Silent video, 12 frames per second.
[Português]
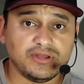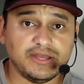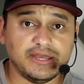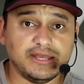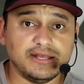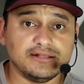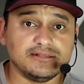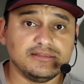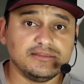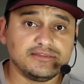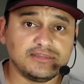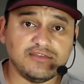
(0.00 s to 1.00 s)
é,
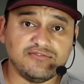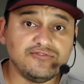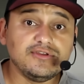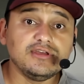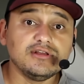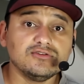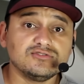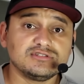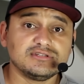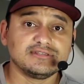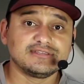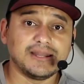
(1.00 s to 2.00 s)
tem
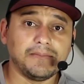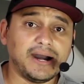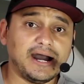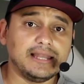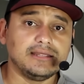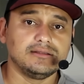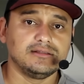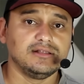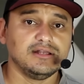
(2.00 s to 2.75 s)
filhos, trabalha.